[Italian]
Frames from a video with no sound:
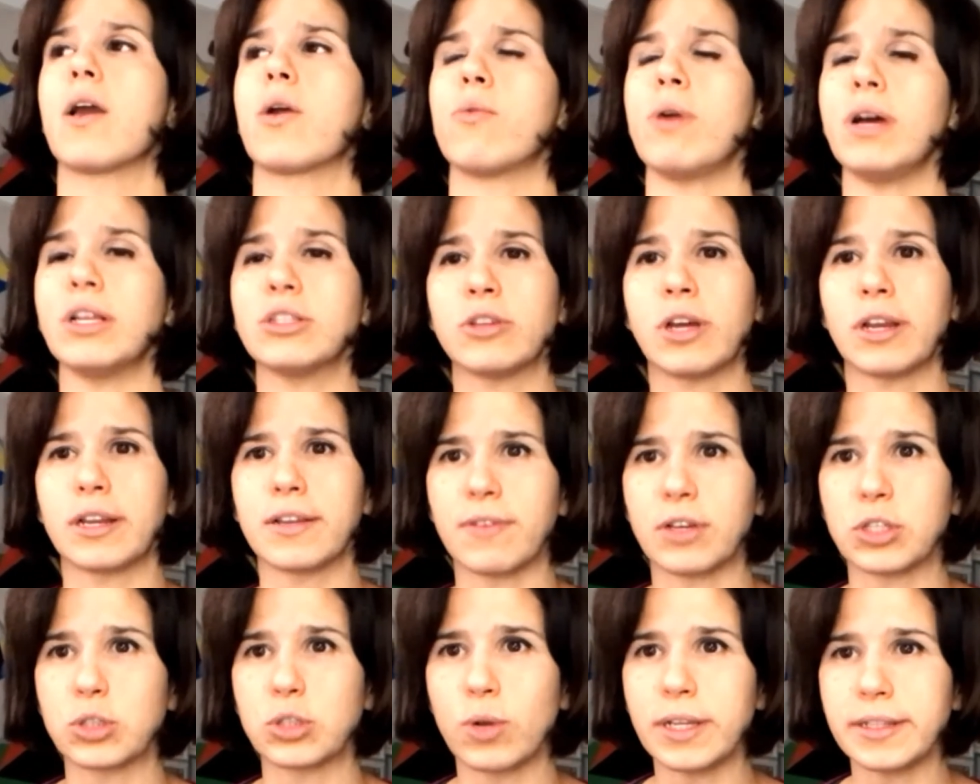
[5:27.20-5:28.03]
quando
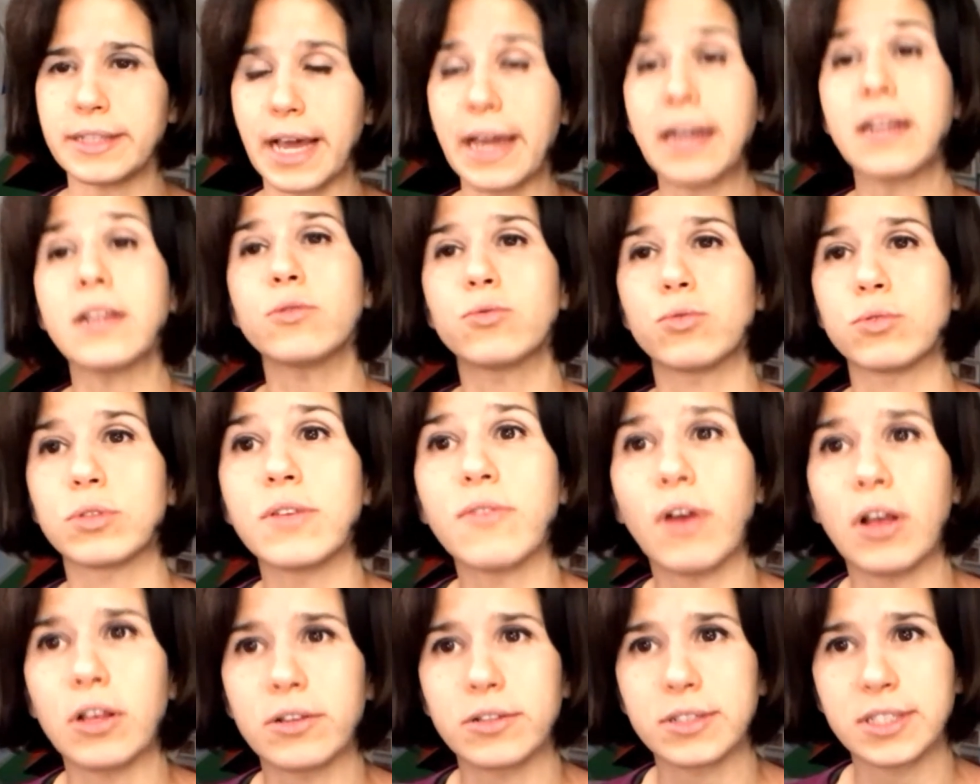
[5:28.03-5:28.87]
arriva sulla Terra tutti
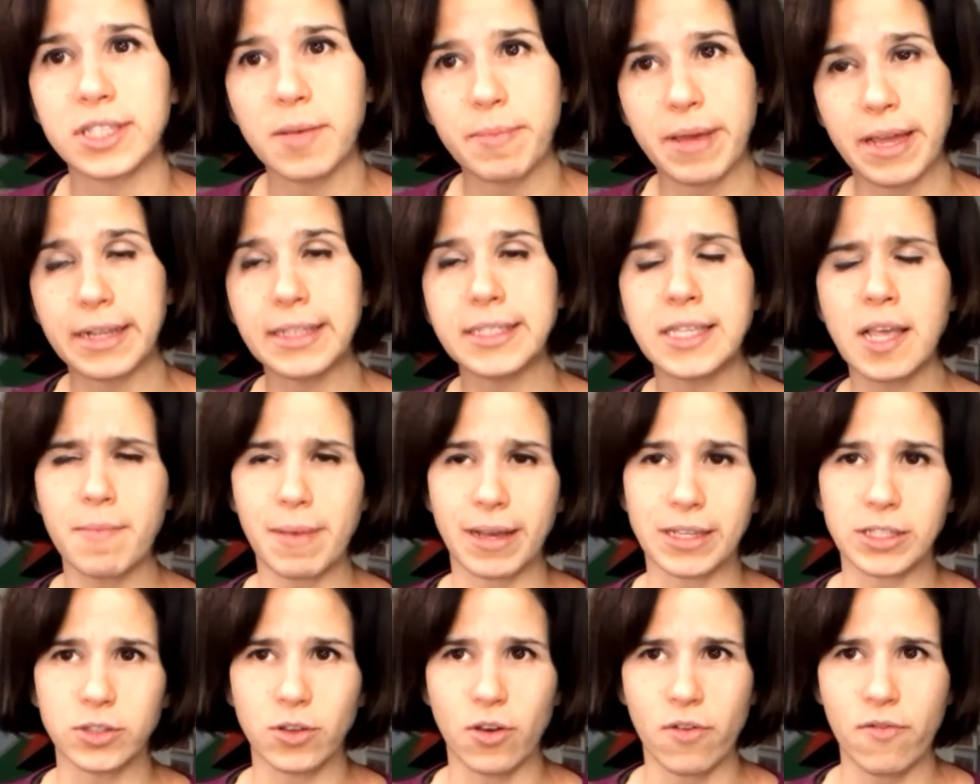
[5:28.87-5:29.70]
vogliono sapere se è
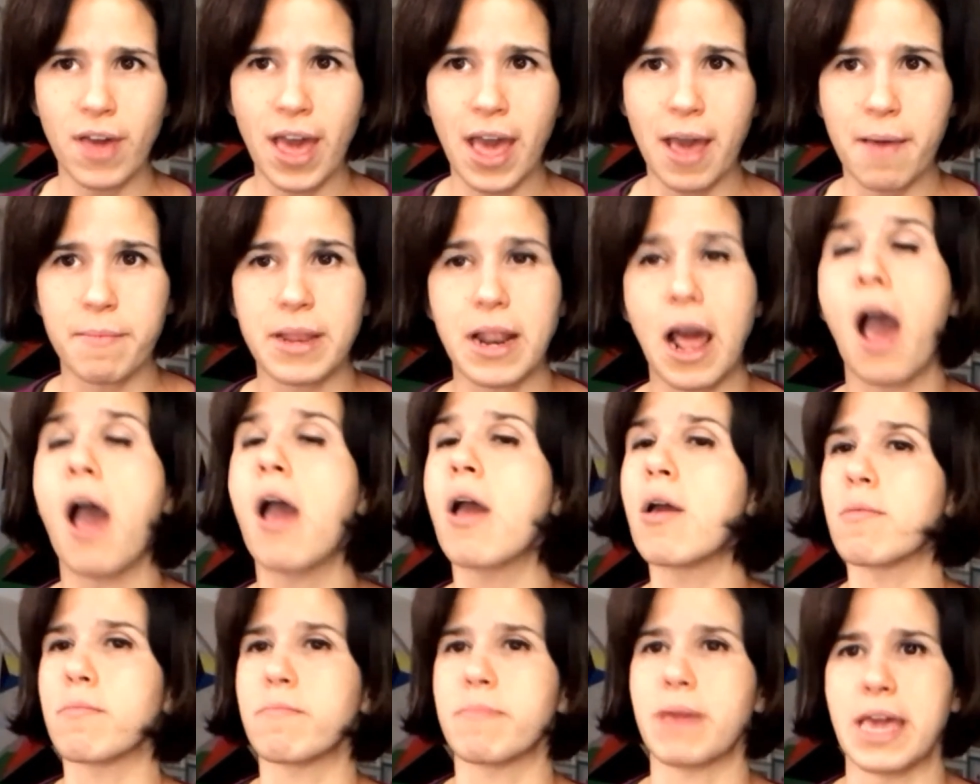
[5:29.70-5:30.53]
maschio o femmina,
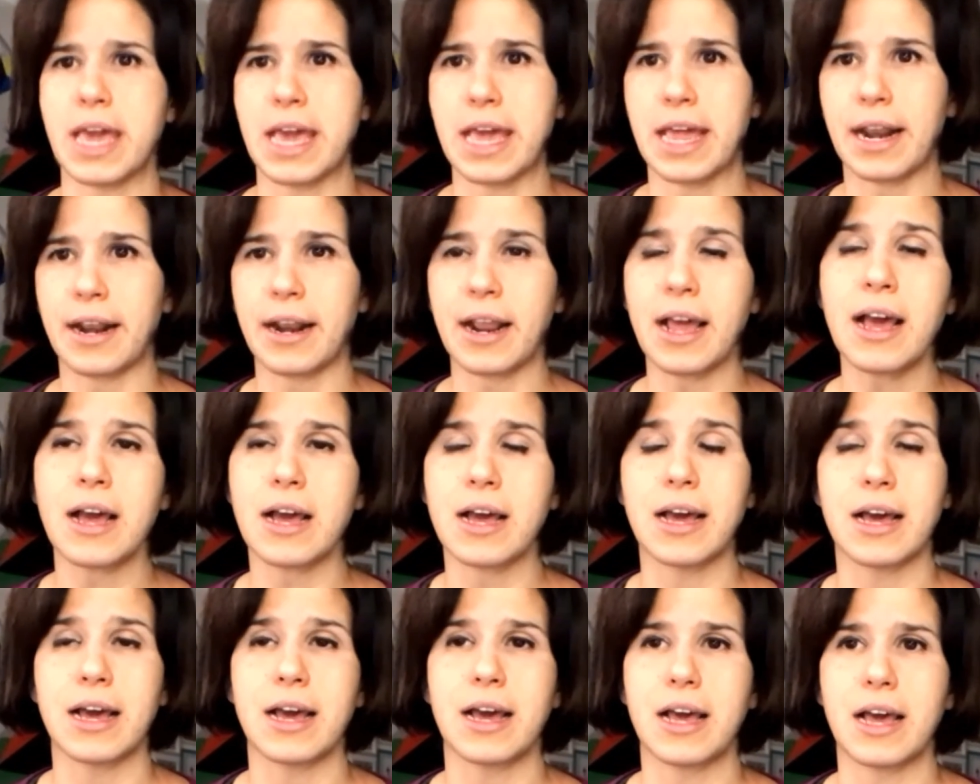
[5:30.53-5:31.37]
per,
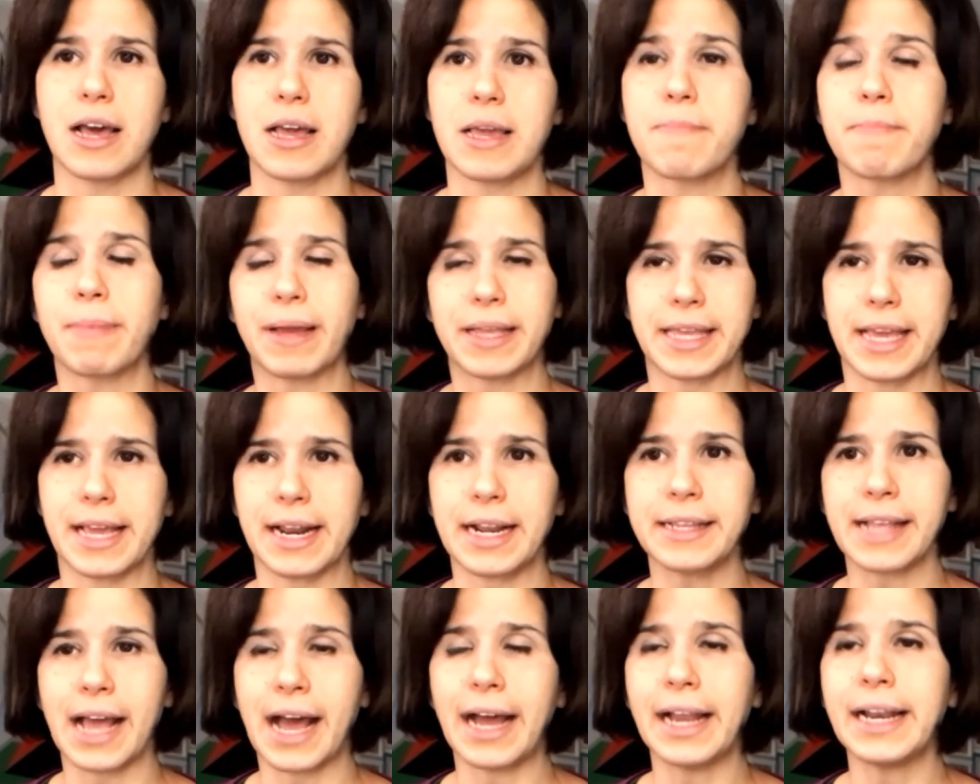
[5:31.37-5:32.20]
eh, in
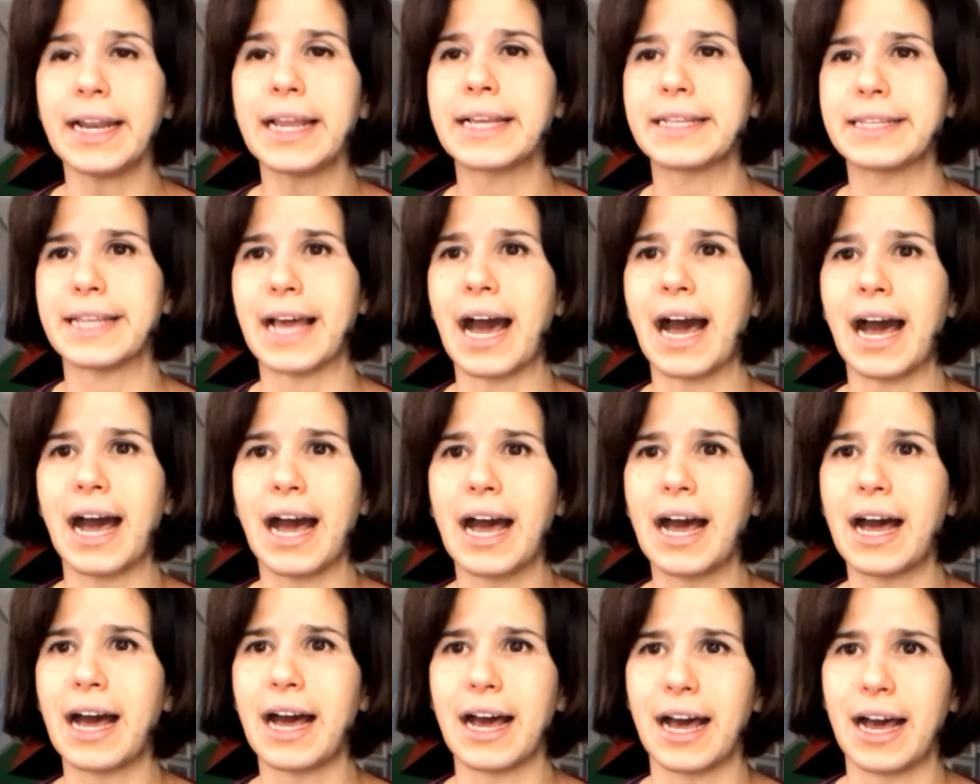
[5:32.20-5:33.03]
maniera tale
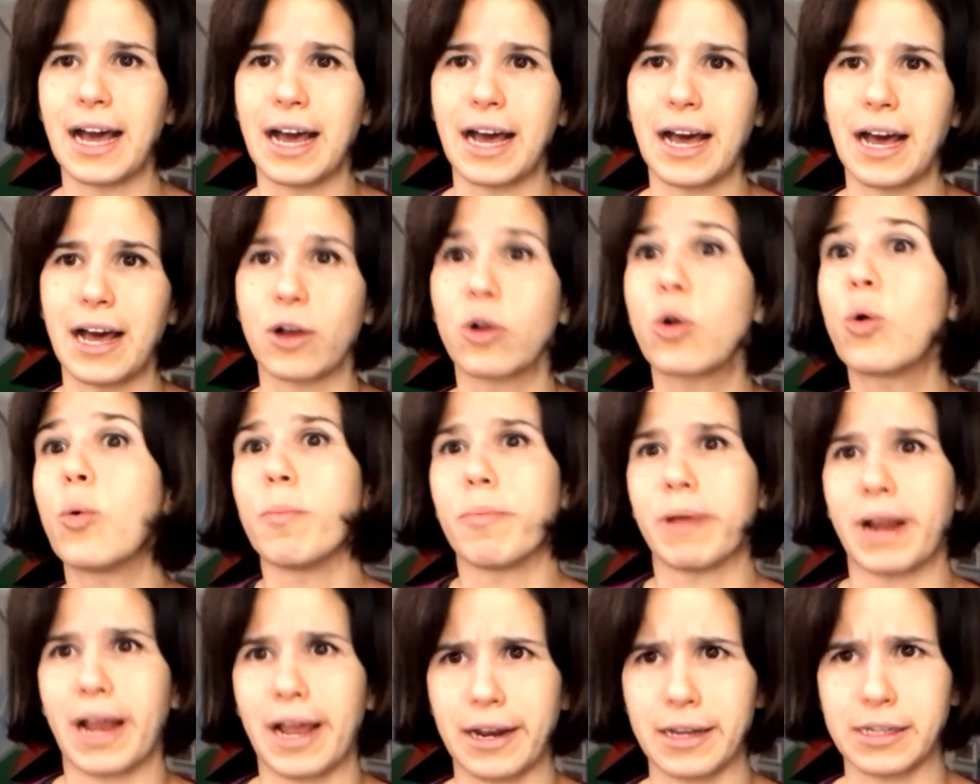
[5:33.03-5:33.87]
da uh, eh,
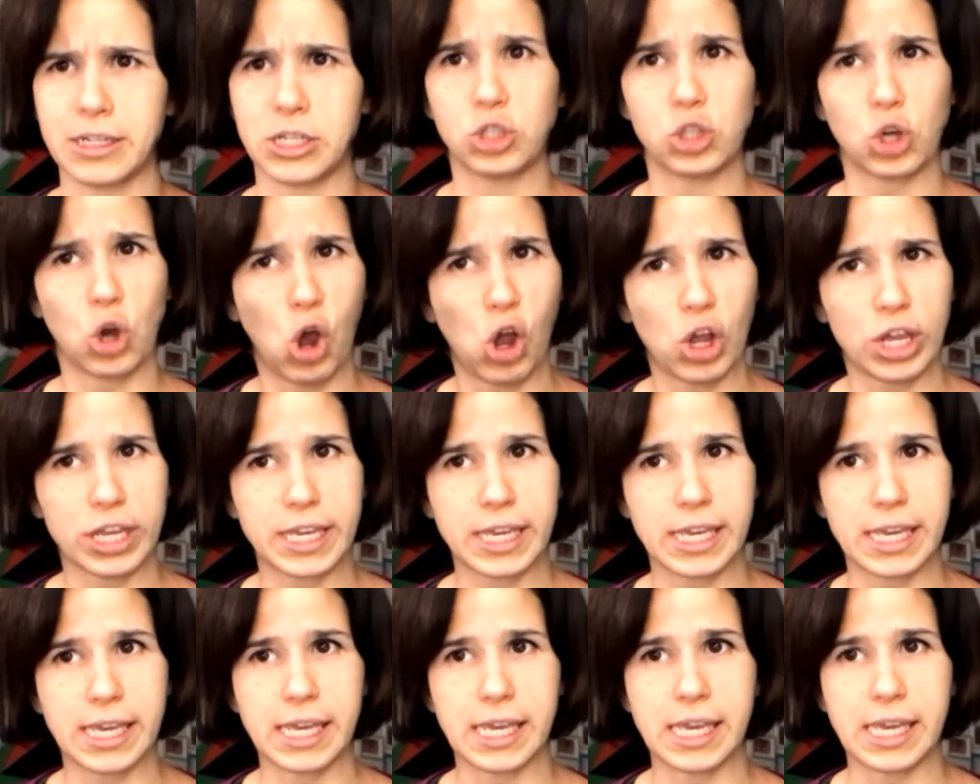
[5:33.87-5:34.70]
comprargli i
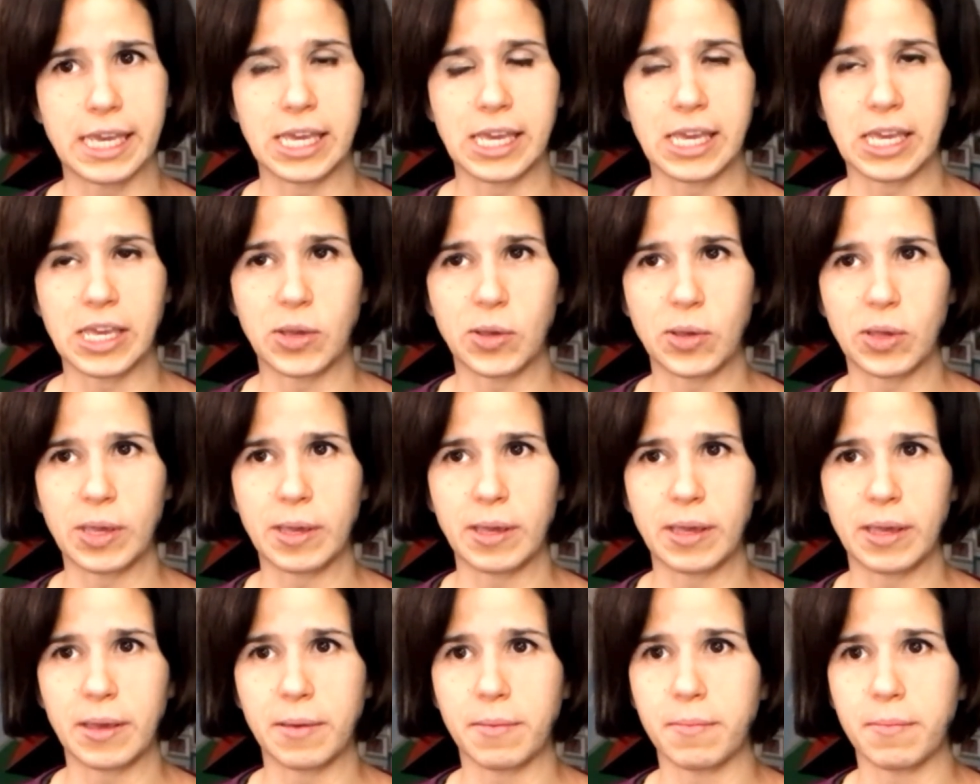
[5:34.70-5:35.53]

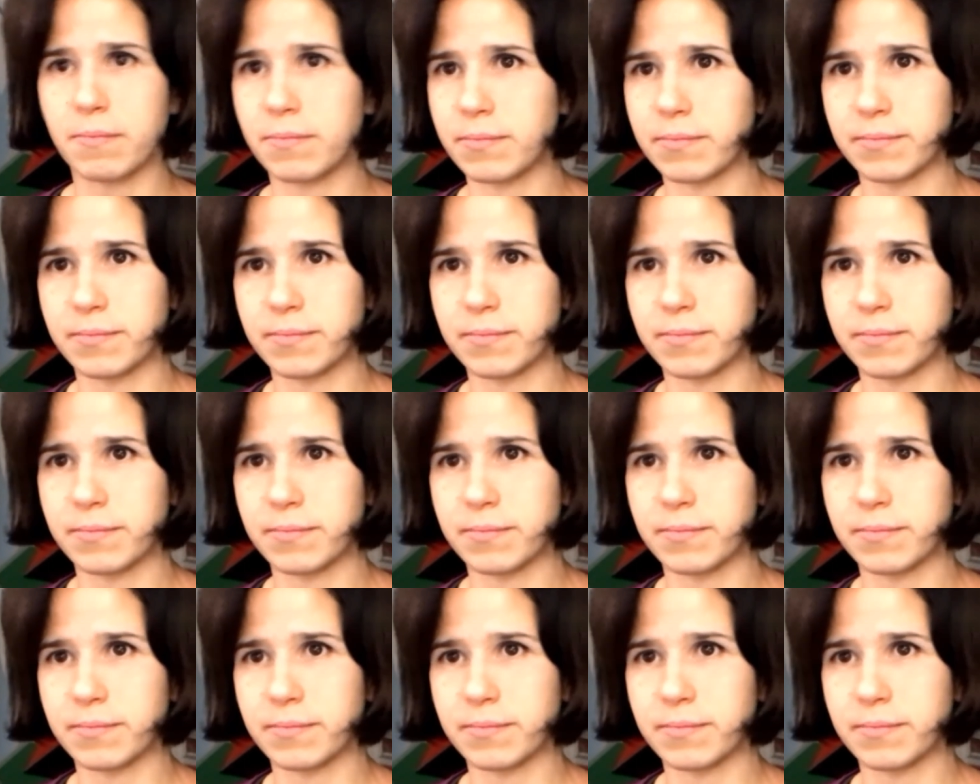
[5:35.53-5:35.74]
giochi,